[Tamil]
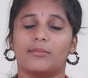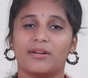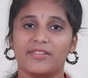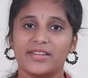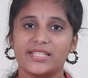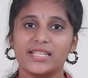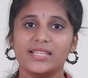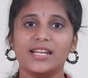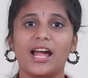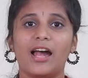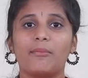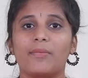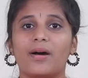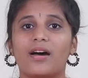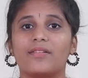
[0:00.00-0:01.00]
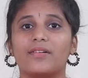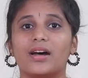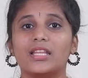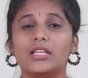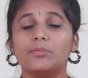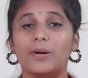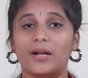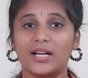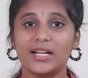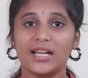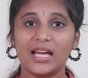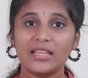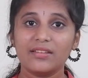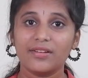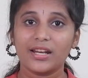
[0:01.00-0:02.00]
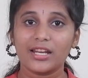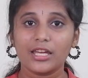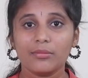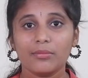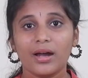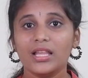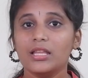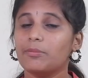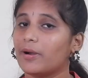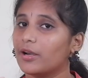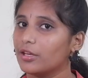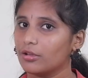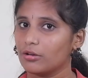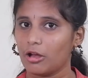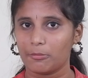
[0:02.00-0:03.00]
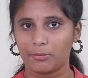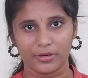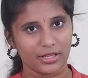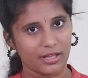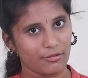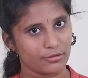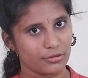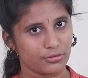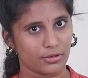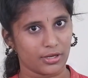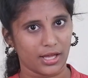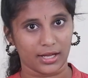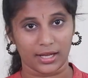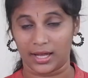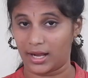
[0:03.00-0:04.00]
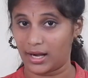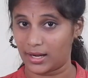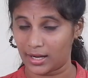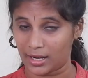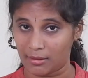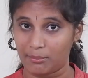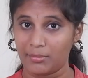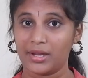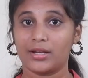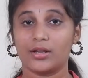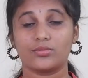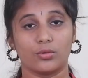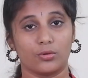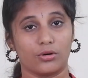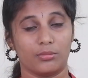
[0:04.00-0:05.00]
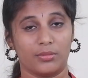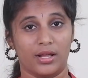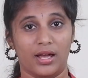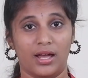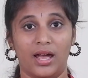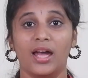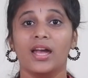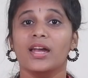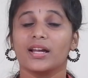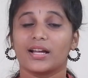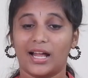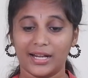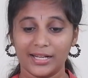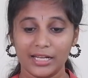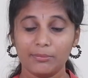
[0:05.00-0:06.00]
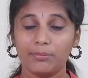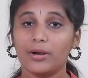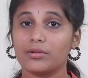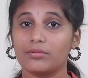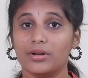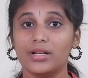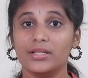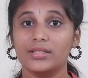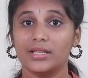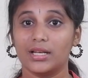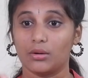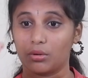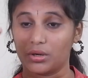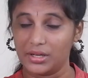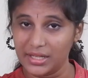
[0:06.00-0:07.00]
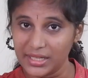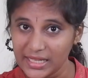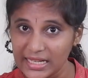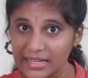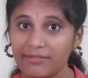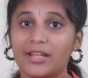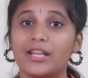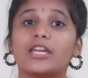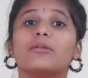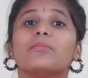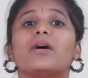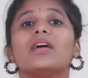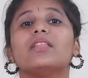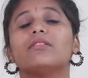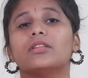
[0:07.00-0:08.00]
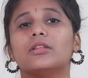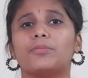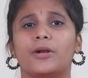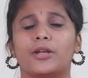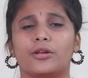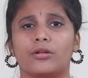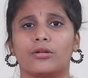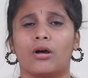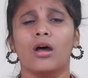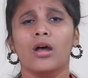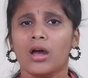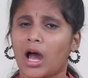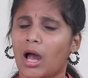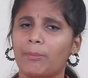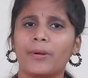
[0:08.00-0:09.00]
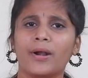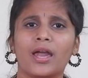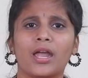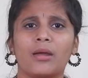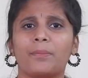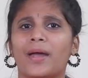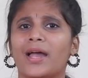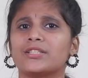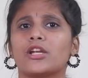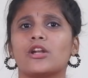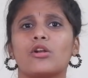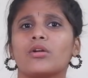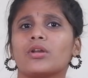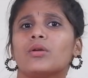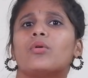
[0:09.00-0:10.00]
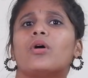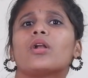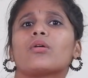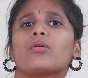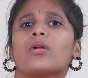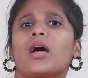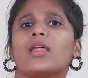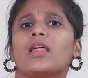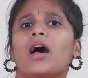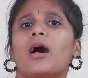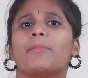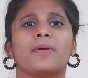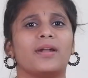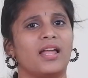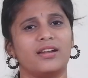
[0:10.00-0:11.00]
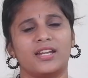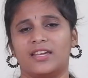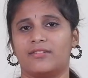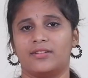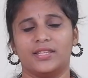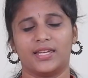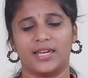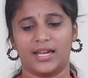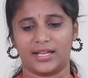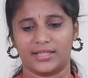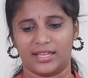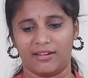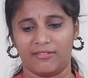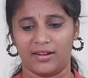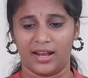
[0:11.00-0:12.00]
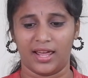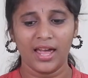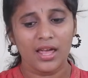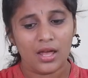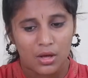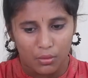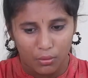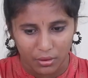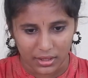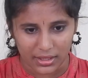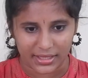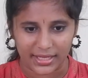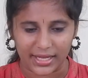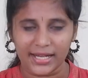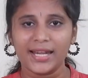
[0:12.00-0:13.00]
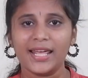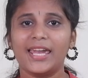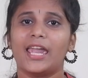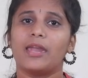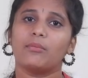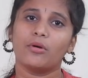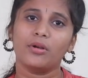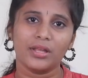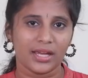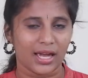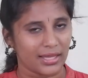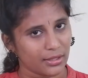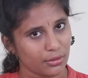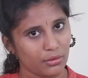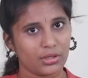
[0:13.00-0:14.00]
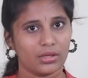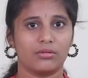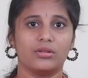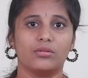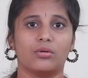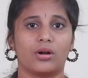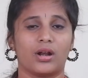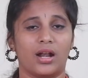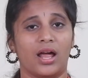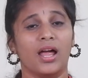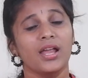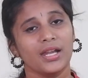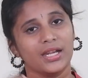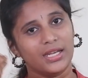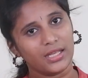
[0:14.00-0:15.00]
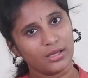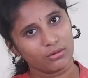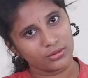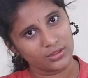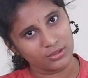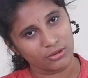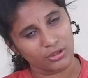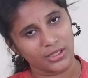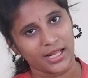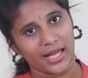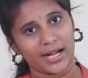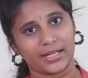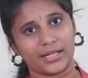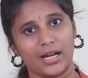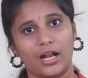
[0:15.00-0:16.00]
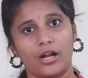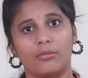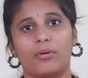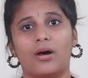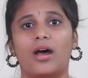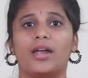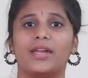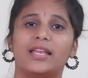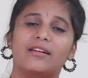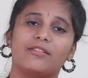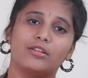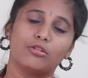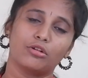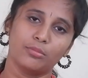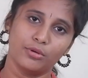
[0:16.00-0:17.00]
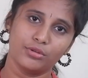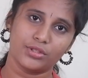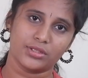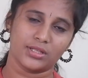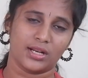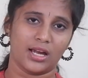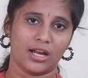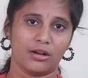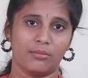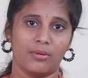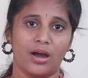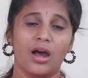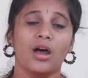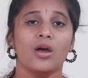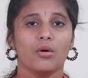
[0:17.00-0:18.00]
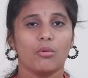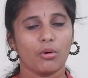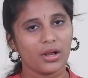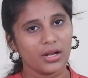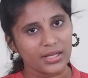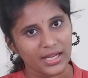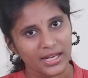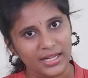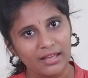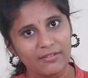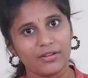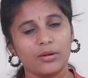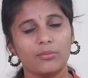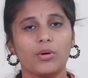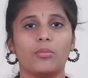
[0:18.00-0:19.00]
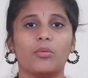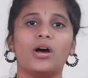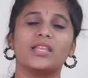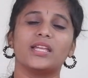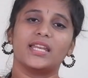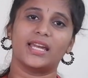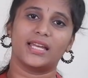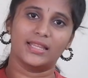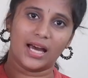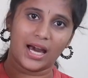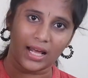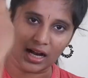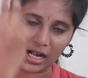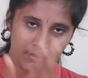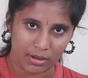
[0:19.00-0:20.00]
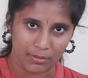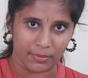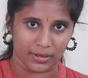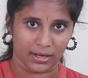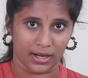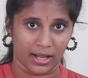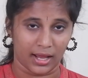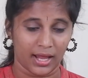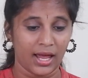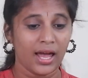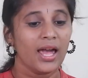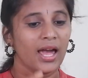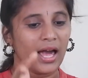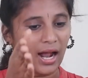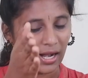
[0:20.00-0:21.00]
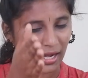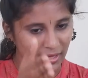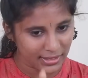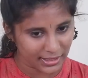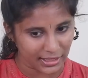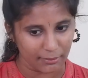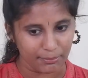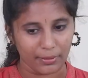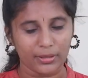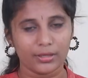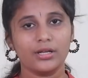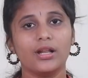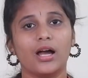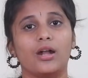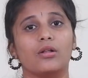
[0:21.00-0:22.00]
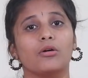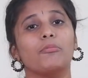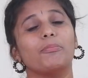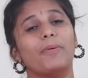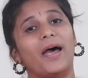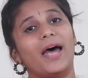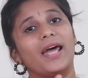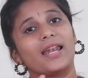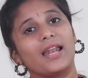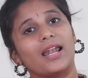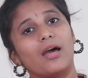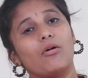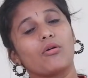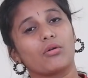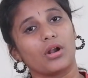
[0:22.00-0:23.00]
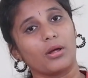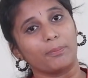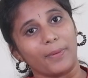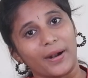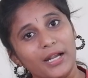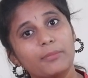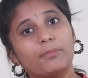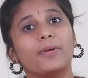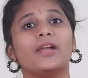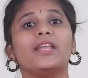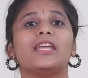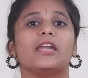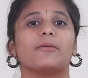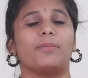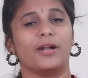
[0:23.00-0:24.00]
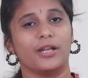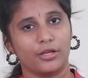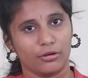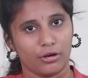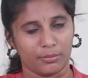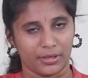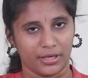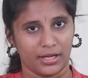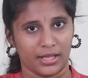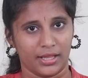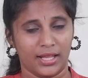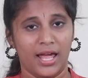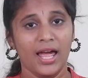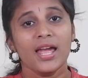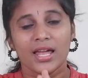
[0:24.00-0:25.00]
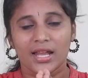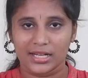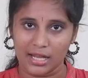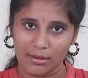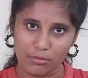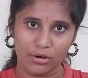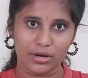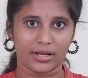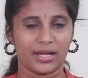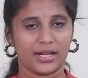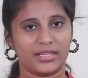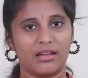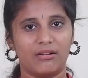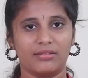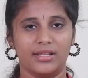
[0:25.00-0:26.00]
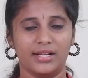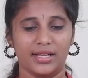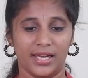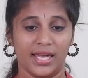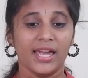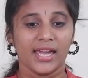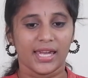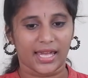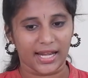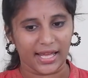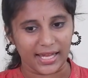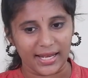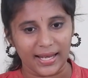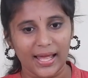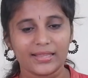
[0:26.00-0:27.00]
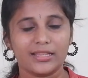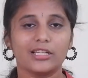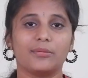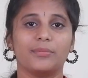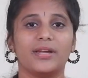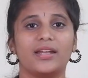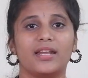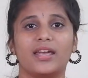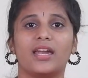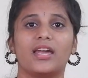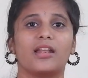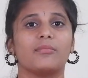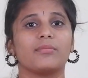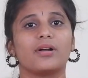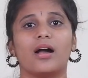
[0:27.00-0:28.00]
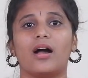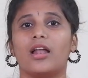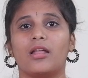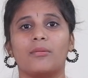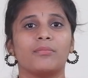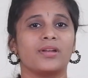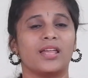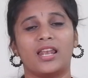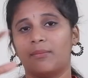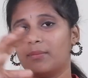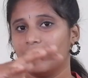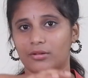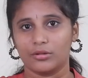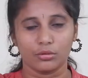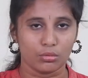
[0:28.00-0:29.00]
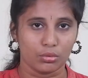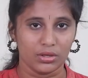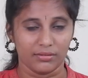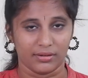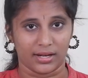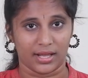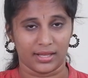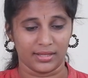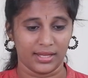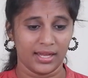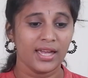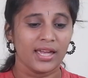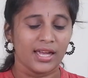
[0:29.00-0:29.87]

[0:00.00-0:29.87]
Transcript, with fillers: நம்ம விசித்ரா அம்மாவாவது பன்னெண்டாவது வரைக்குமாவது படிக்கணும் அப்படின்னு தான் வந்து சொன்னாங்க ஆனா நம்ம என்ன சொல்றோம்னா கண்டிப்பா டுவெல்த் இல்ல ஒரு டிகிரி வரைக்குமாவது வந்து படிக்கணும் அப்ப நான் என் பேஷன் நோக்கி ஓடக்கூடாதா அப்படிலாம் நீங்க வந்து கேட்க தேவையில்ல உங்களுக்கு என்ன எய்மோ நீங்க அதை நோக்கி வந்து ஓடலாம் நீங்க வந்து ஒரு டேரக்டர் ஆகணுமா இல்ல வந்து ஒரு மியூசிஷியன் ஆகணுமா உங்களுக்கு என்ன விருப்பமோ அதை நீங்க தாராளமா பண்ணலாம் ஆனா அதை நீங்க பண்ணினாலும் பேரலாம் உங்களோட படிப்பை நீங்க படிக்கணும் தான் நம்மளோட கருத்து கருத்தாக வந்திருக்கு ஏன்னா எல்லாத்துக்குமே நேரம் காலம் எல்லாமே வந்து கூடி வராது